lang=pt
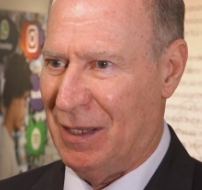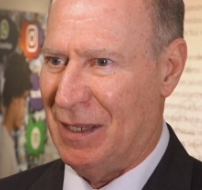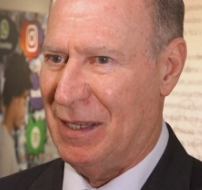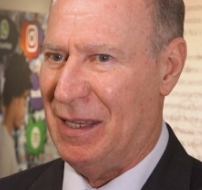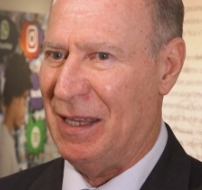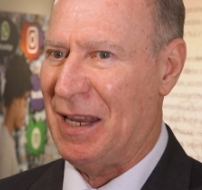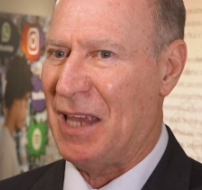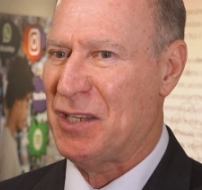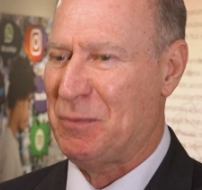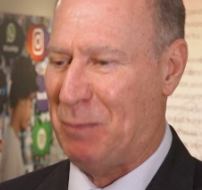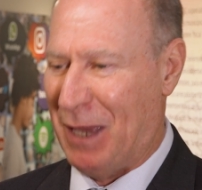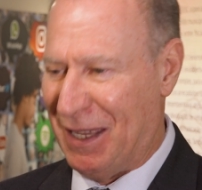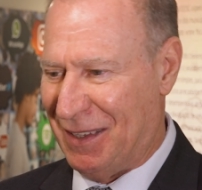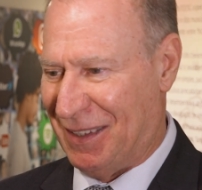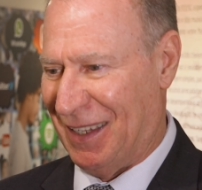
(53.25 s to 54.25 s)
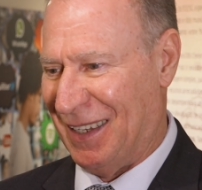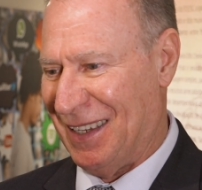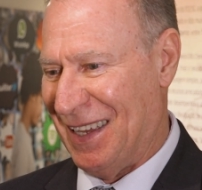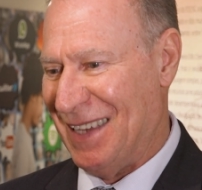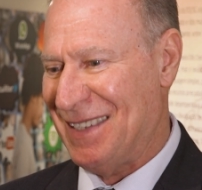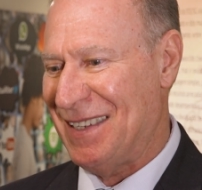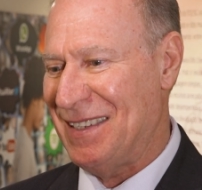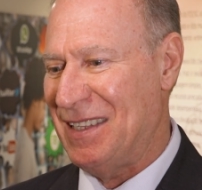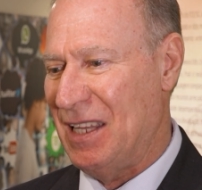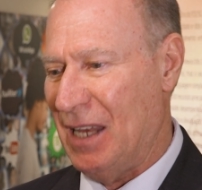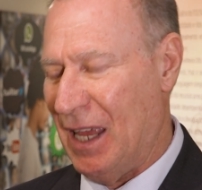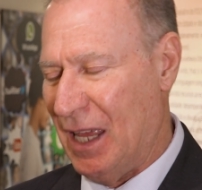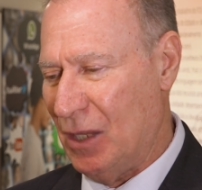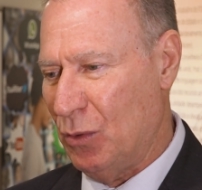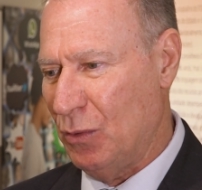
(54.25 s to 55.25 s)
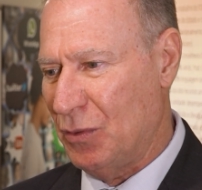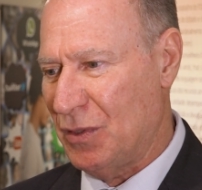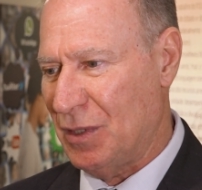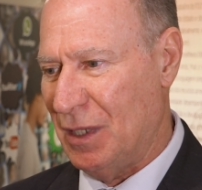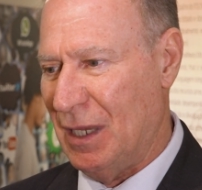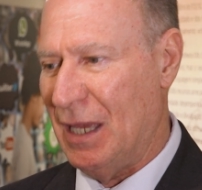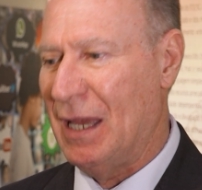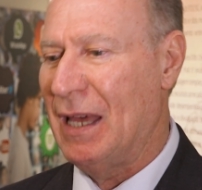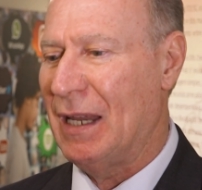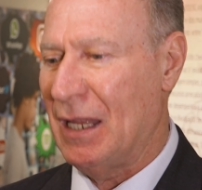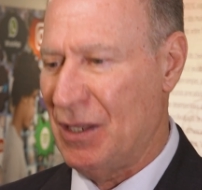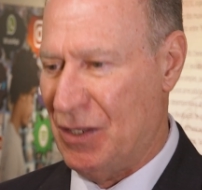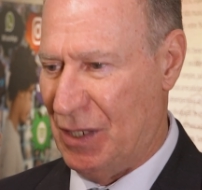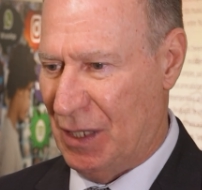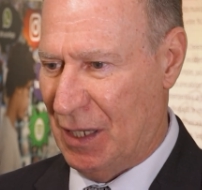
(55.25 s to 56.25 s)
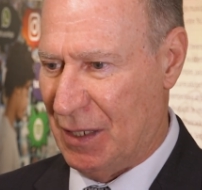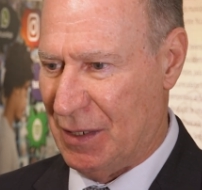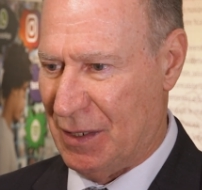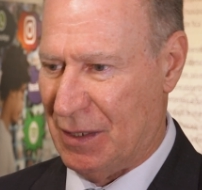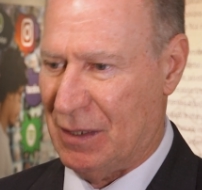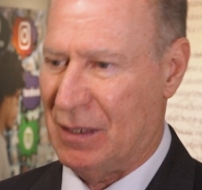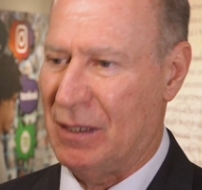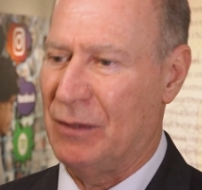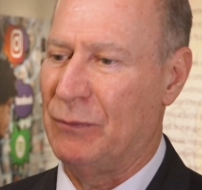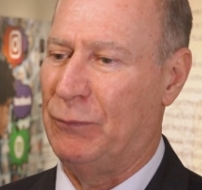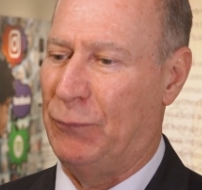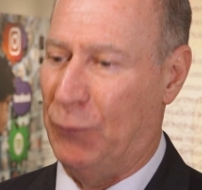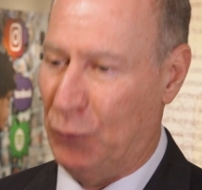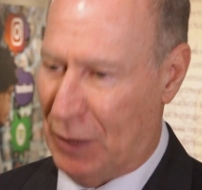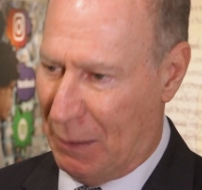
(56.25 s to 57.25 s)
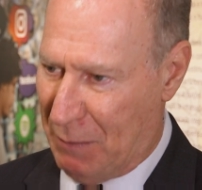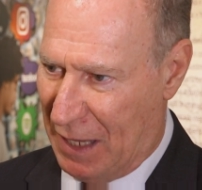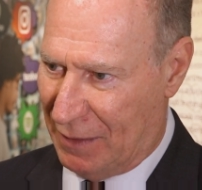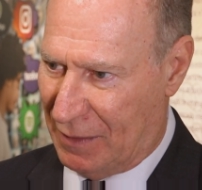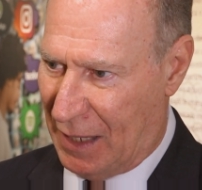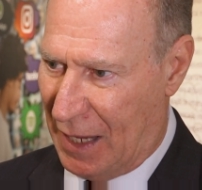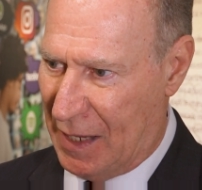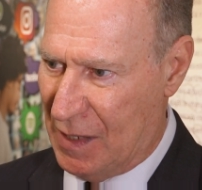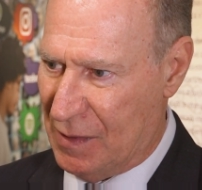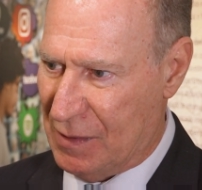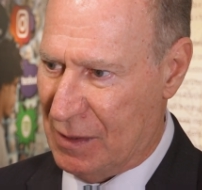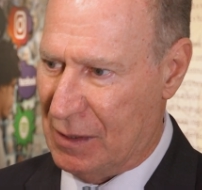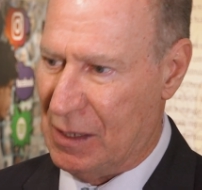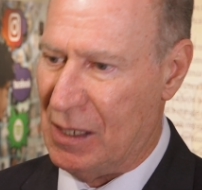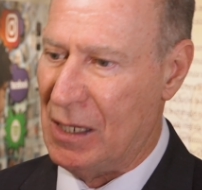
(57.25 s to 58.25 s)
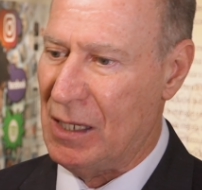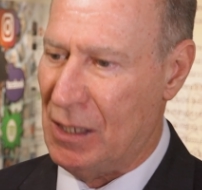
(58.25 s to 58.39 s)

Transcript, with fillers: que respeita esses direitos e garantias fundamentais e